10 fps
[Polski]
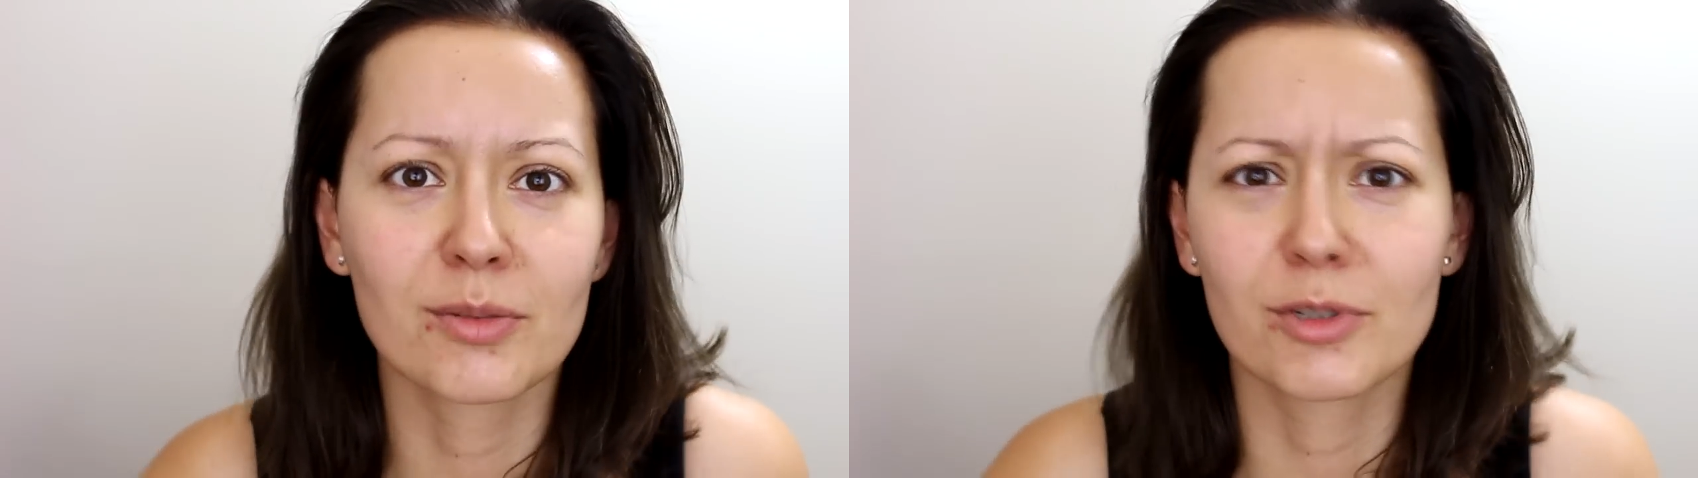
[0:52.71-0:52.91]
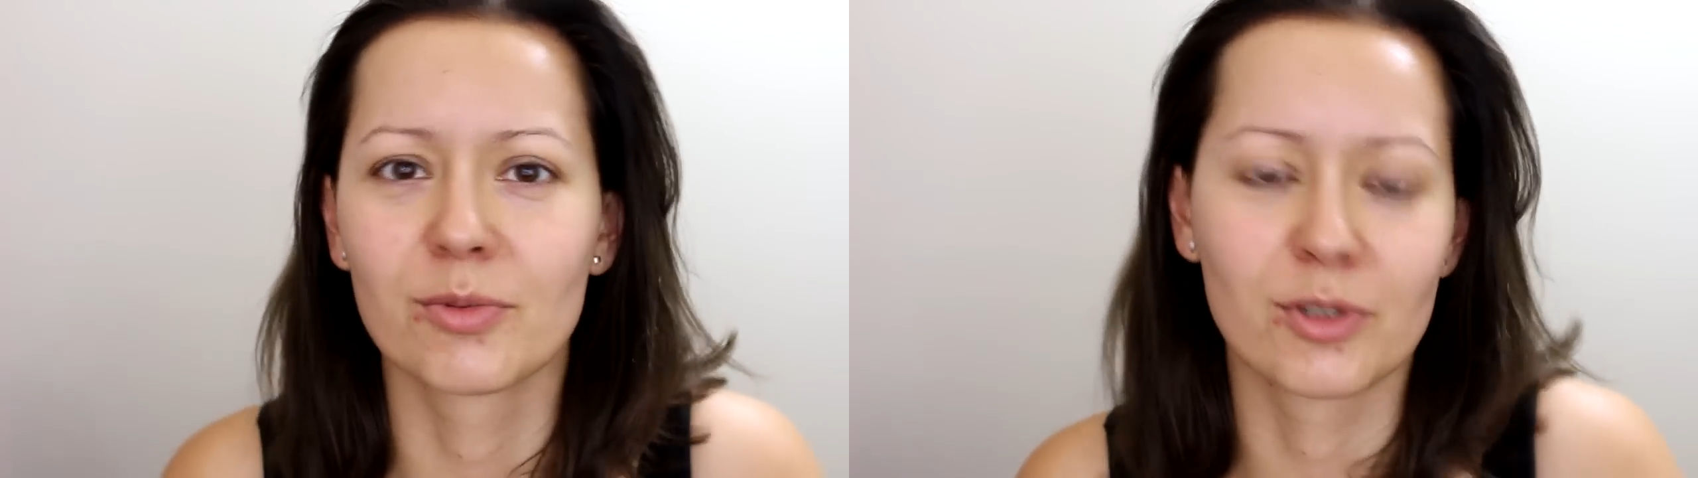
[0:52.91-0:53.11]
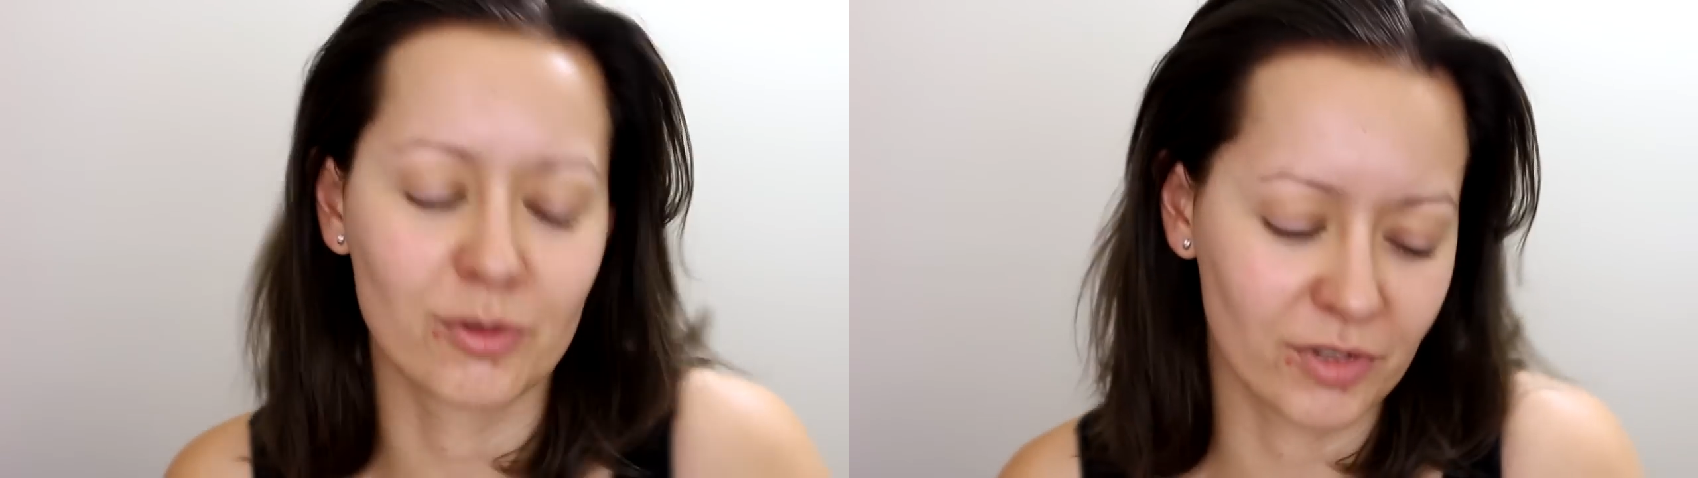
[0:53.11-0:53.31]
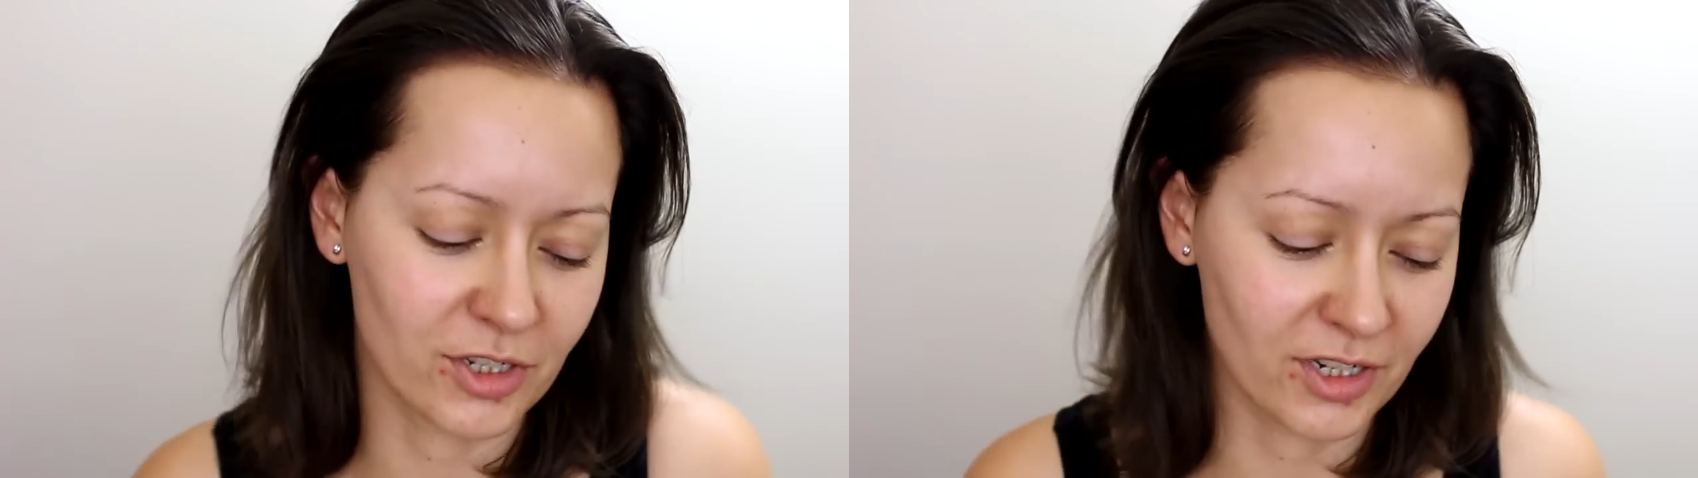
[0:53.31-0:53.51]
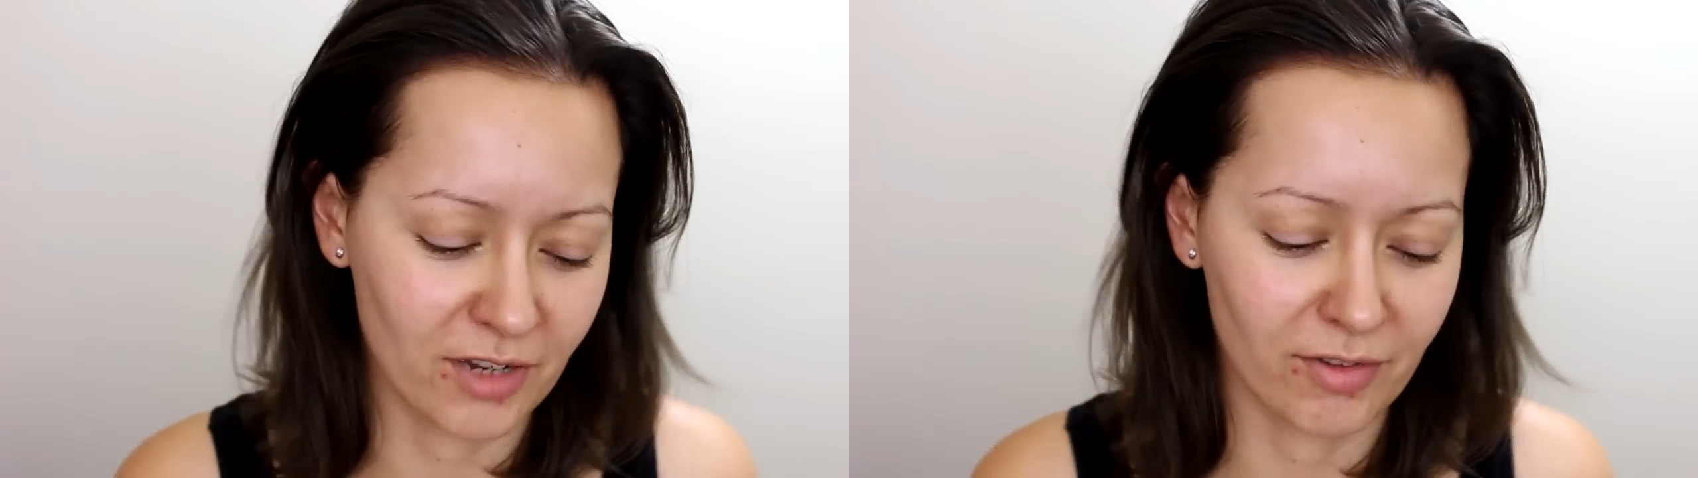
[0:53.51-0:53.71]
zobaczymy co tu
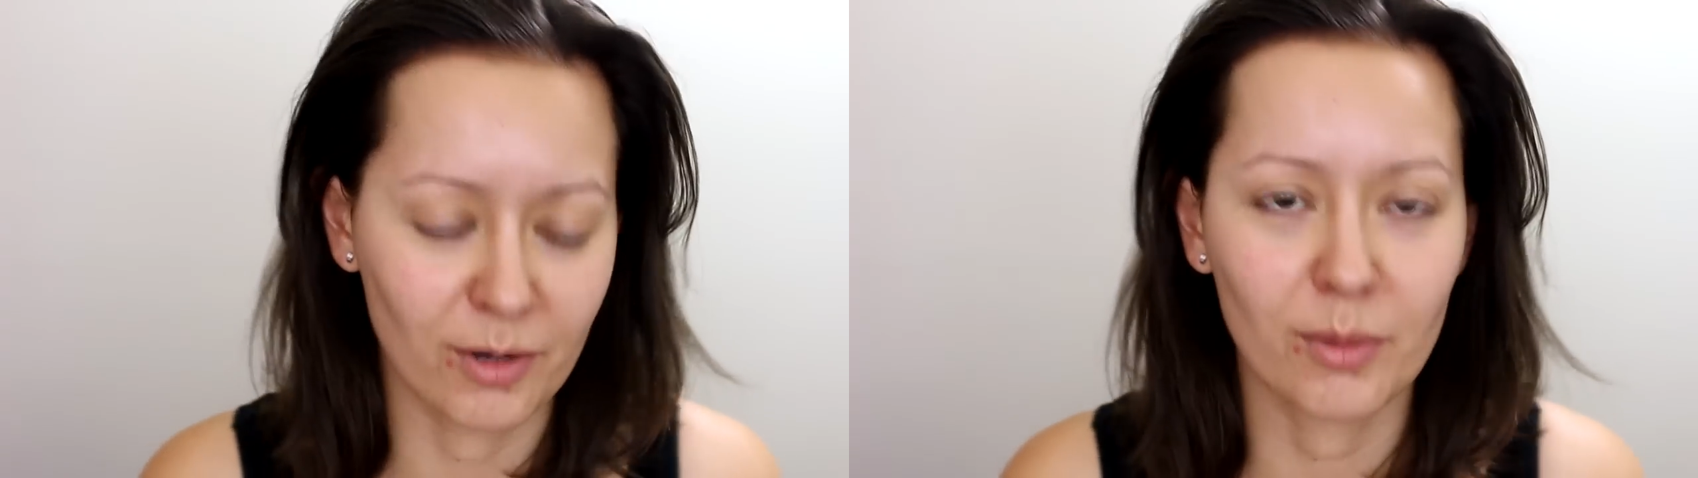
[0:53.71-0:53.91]
wyjdzie ciekawego.